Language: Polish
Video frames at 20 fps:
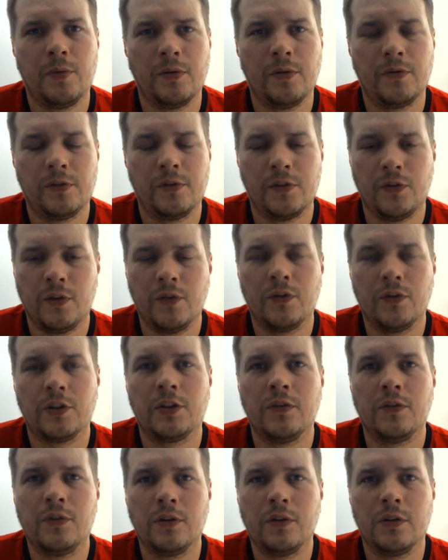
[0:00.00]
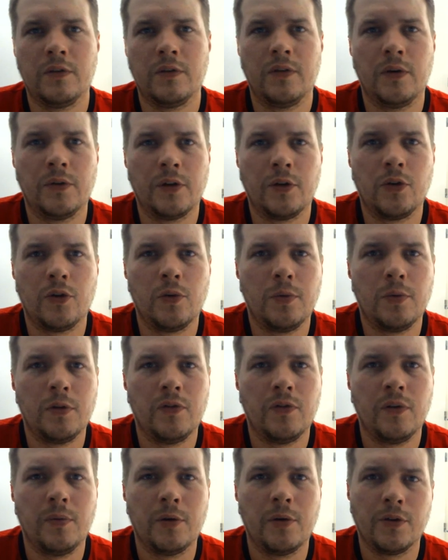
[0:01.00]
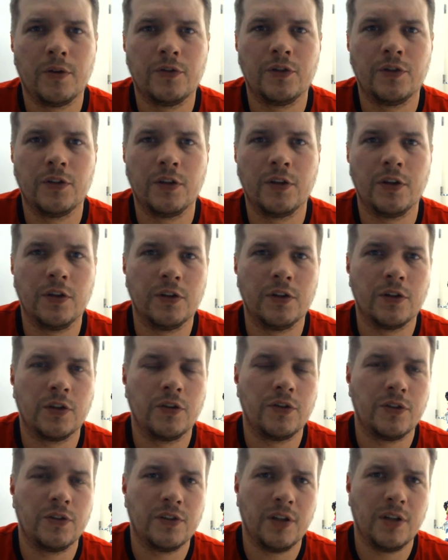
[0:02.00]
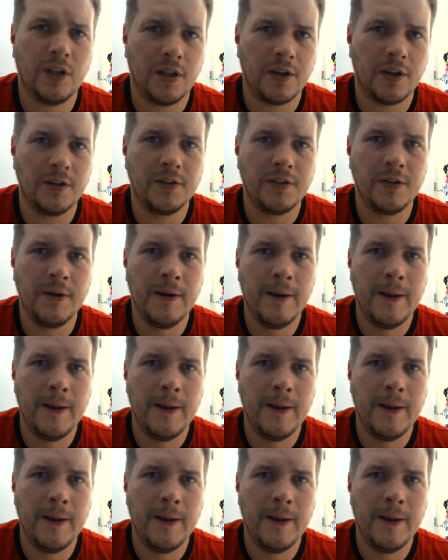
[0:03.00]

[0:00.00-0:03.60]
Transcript: przed chwilą właśnie wylądowały na YouTube dwa moje odcinki, jeżeli chodzi o Stellaris.